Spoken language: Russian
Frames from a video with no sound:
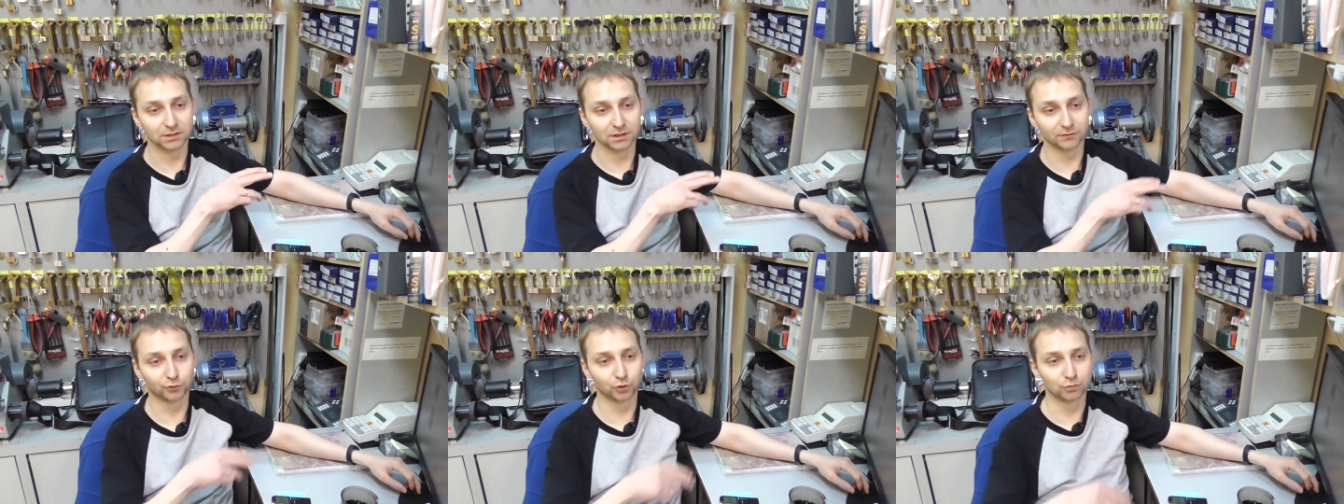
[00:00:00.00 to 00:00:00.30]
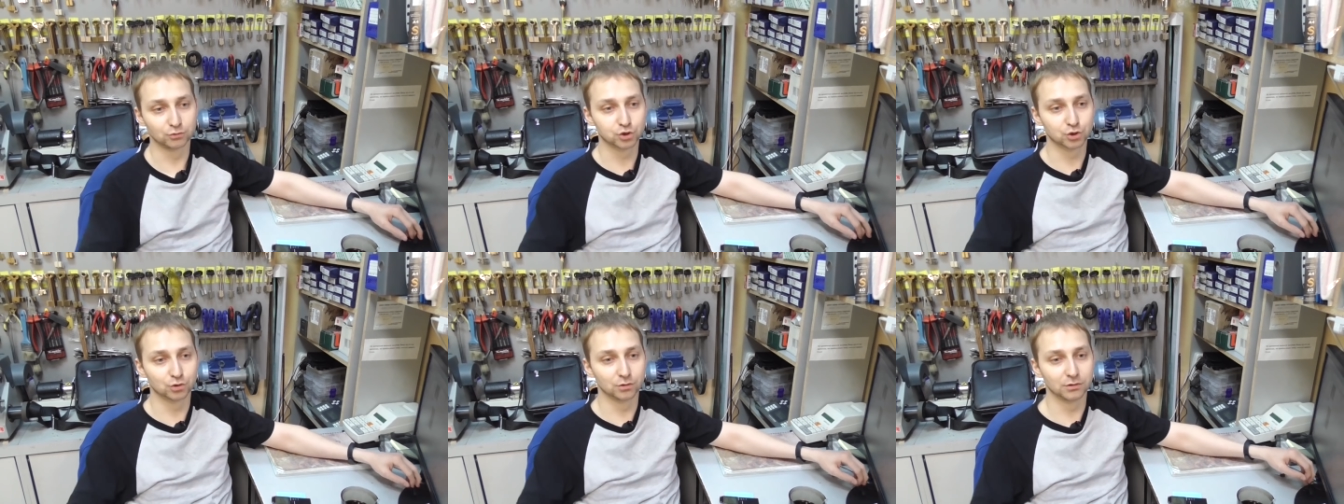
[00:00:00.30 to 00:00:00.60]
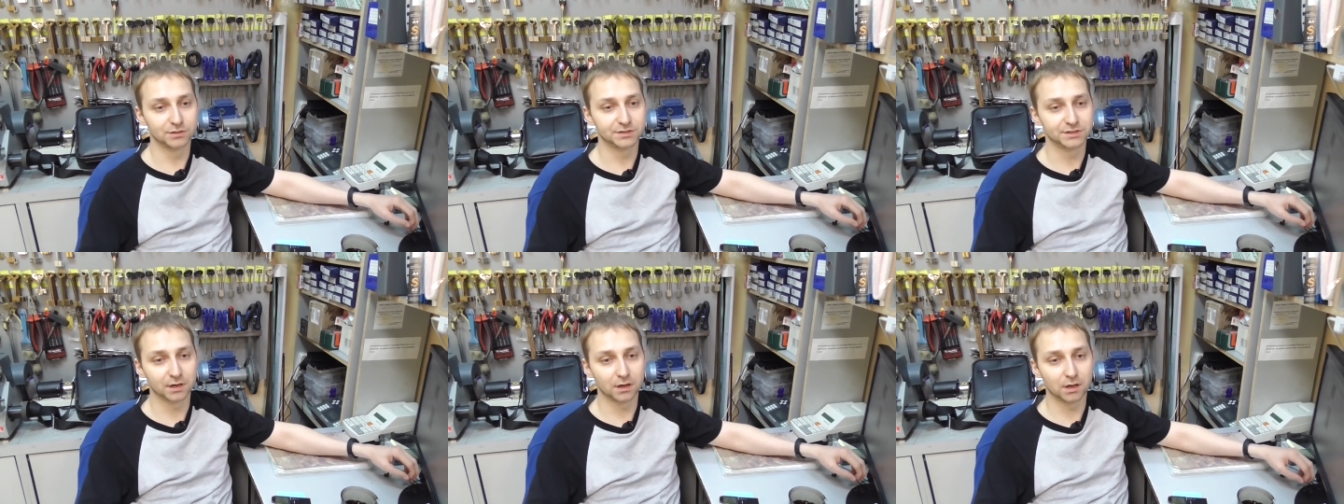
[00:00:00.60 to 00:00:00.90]
дело в том,
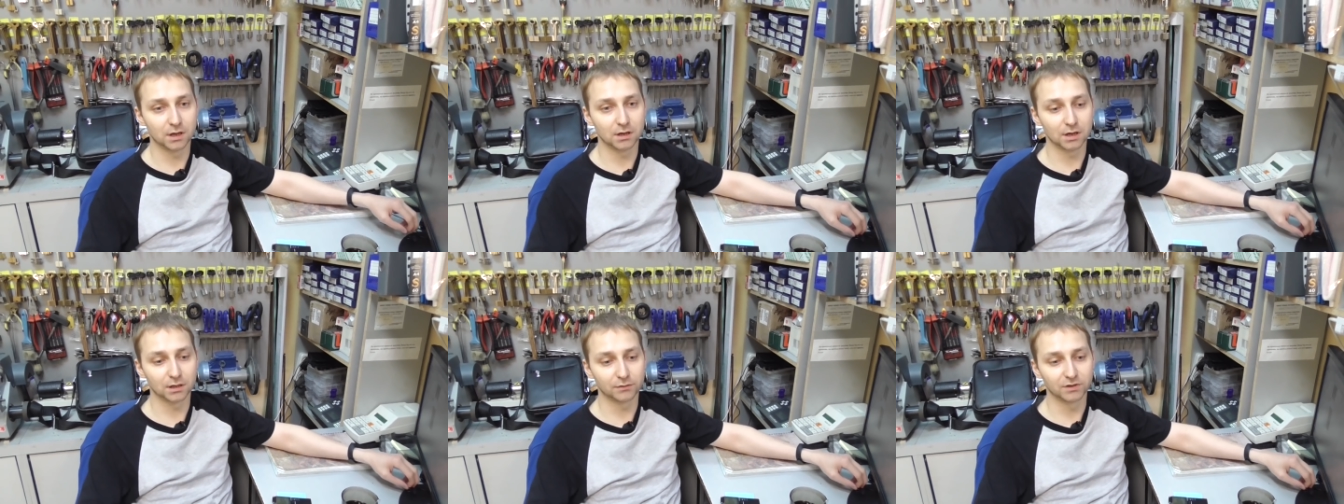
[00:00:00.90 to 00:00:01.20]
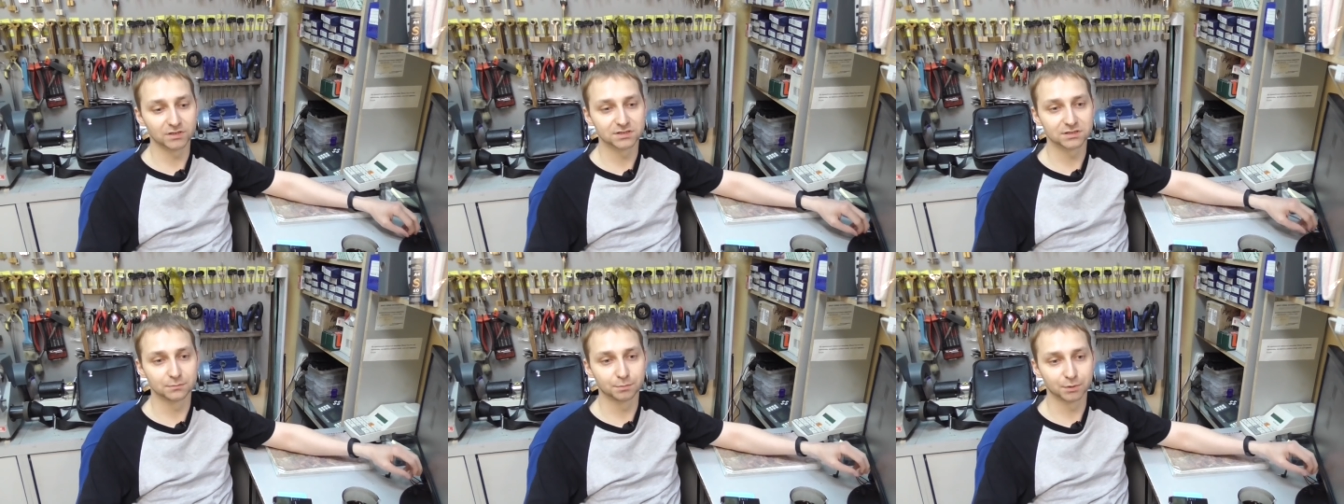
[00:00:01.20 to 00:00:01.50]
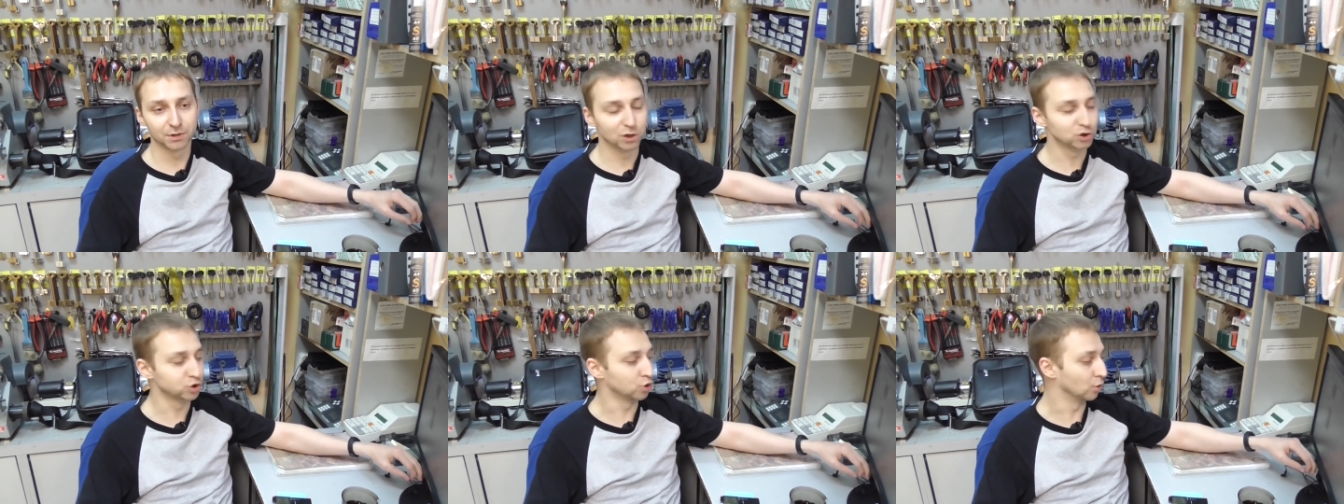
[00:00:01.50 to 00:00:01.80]
что Сергей ответственно
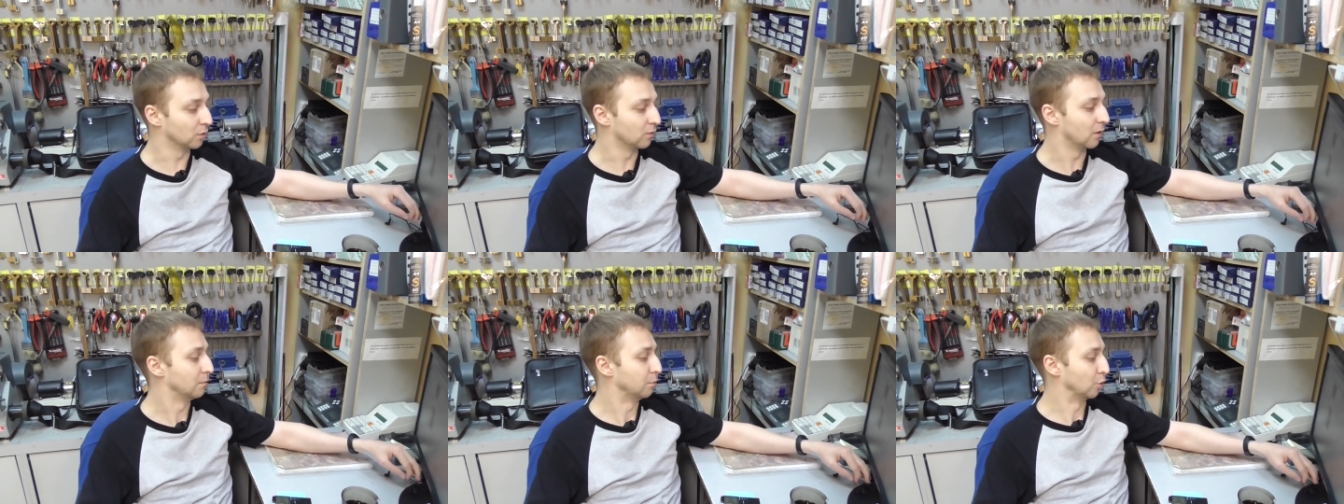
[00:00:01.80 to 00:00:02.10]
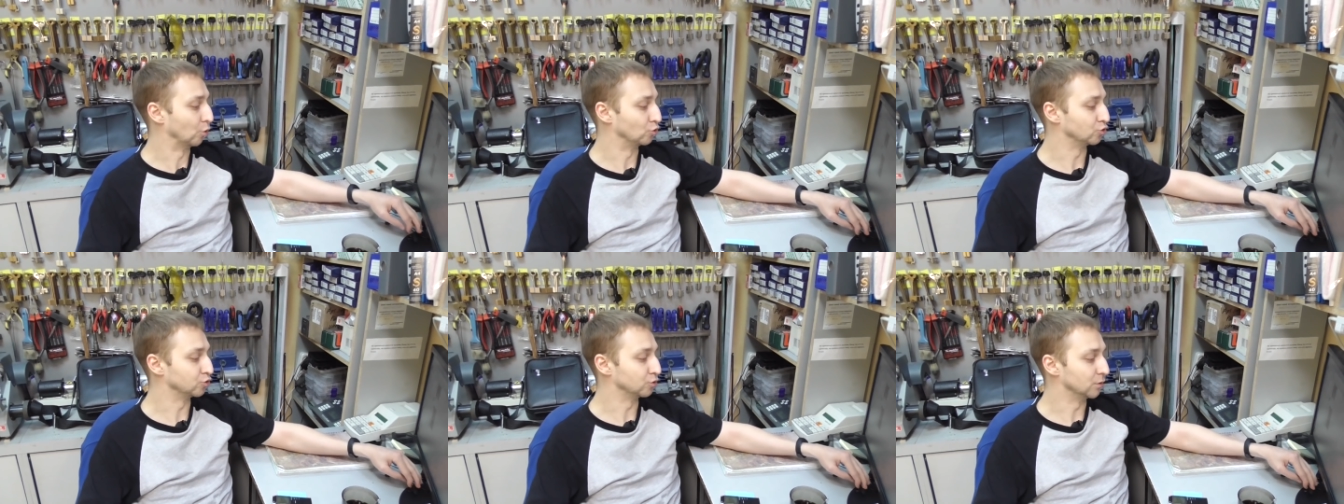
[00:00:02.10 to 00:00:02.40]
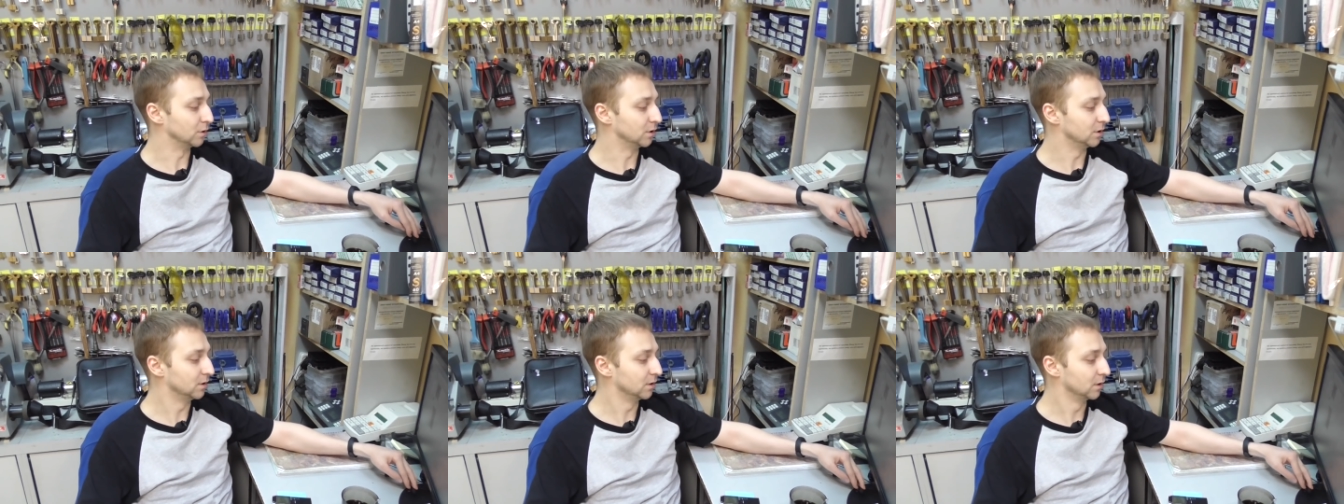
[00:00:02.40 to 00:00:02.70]
подошел к
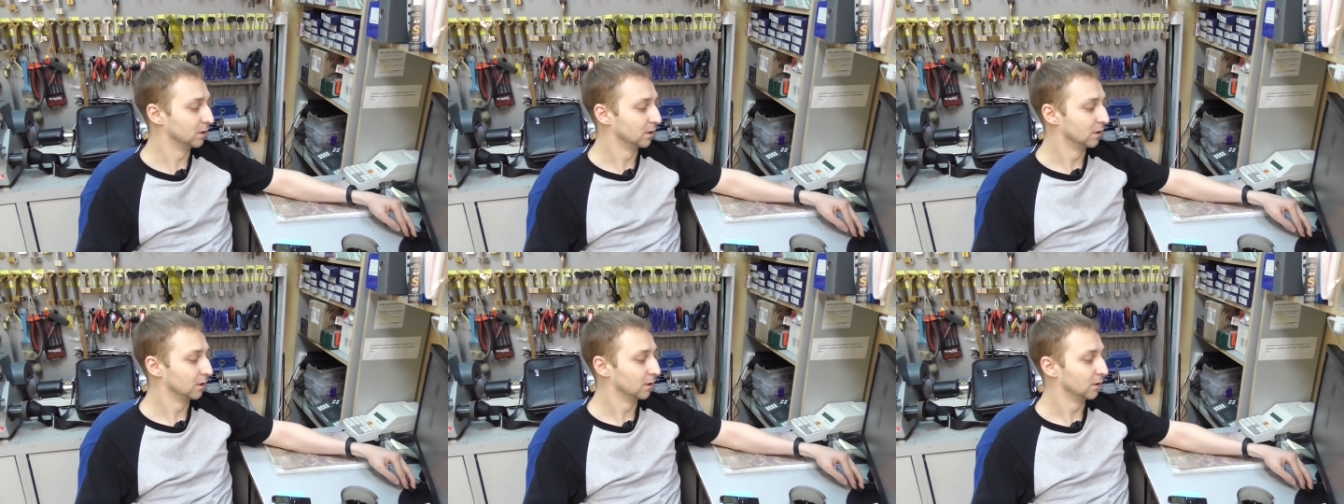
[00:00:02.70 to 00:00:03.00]
вопросу и